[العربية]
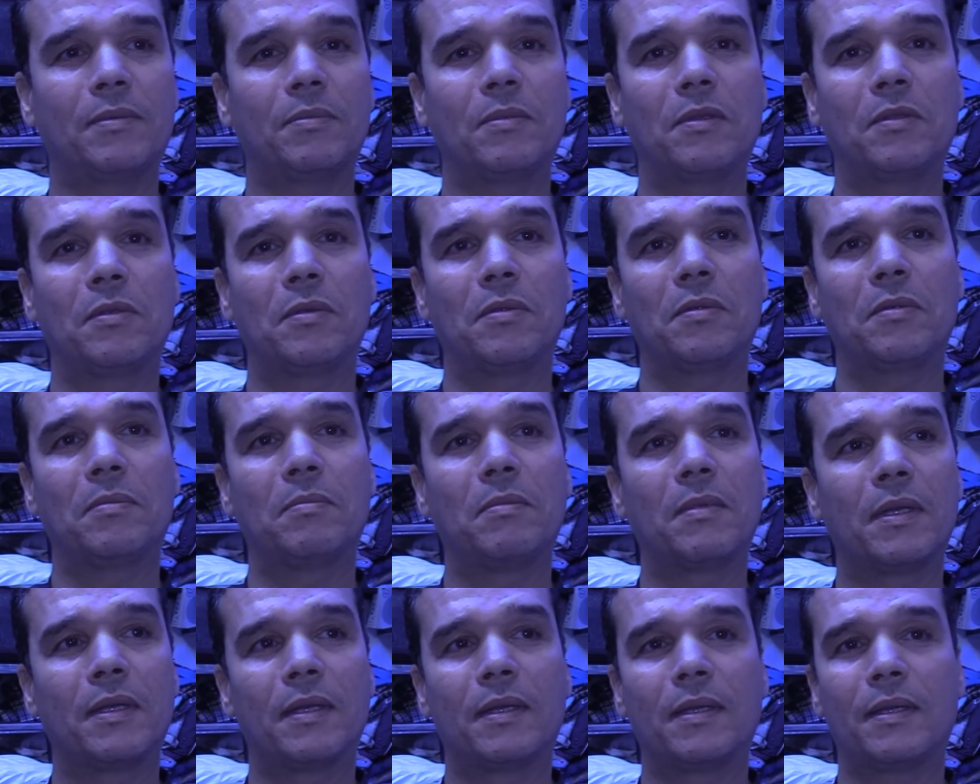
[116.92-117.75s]
سميتو
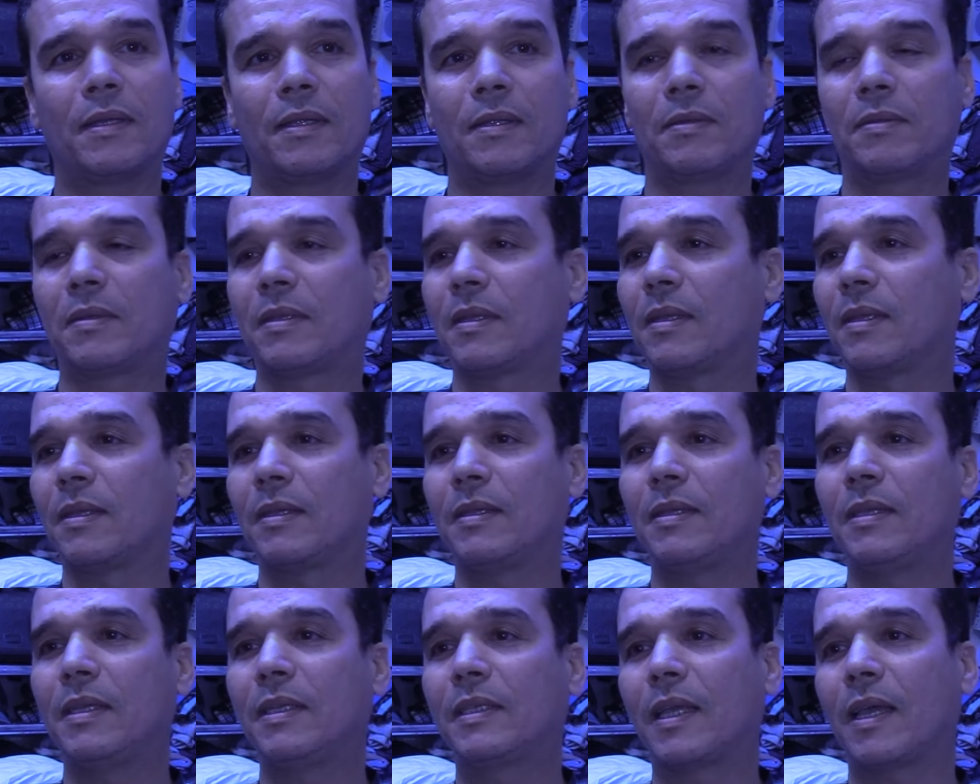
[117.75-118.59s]

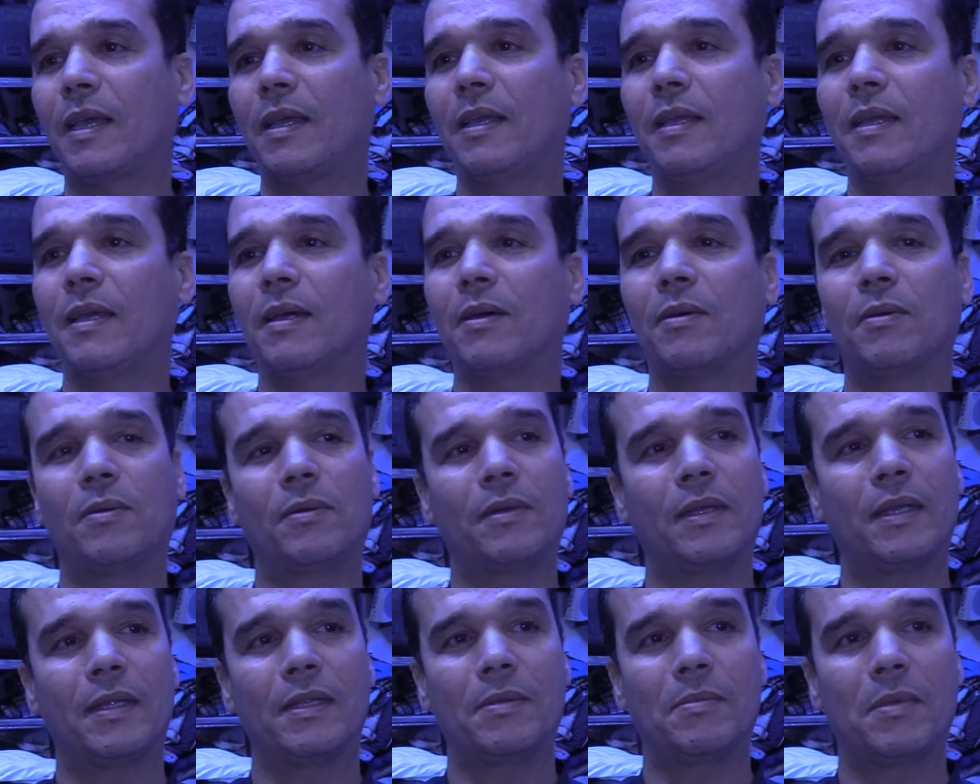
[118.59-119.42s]
النسائيه
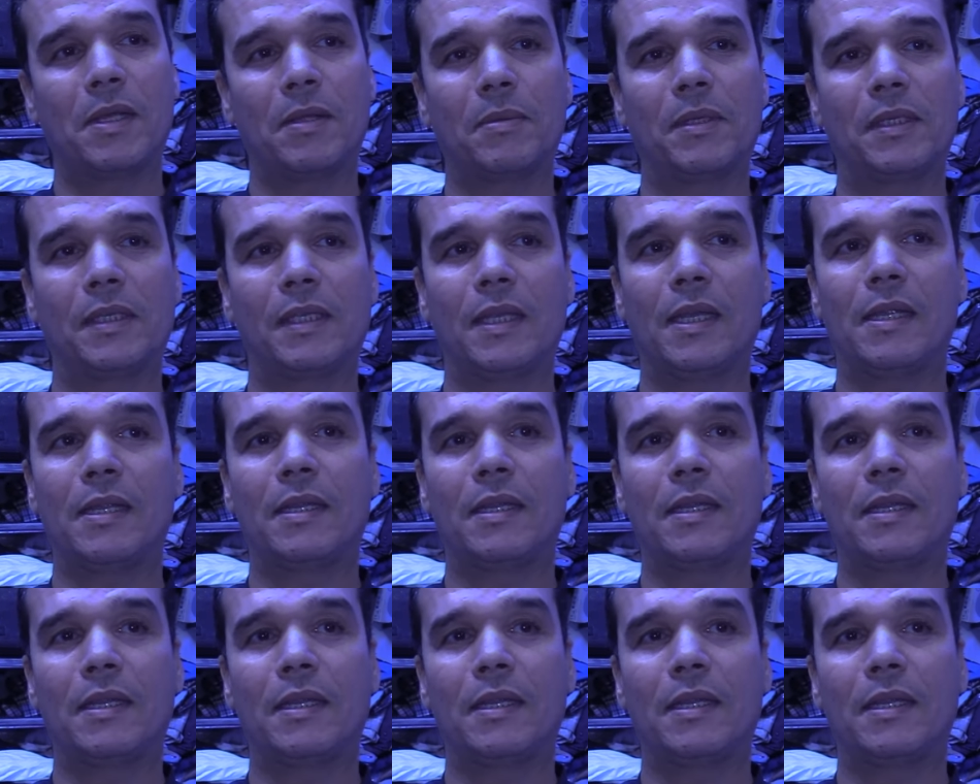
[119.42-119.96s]
ويعني ملابس ديال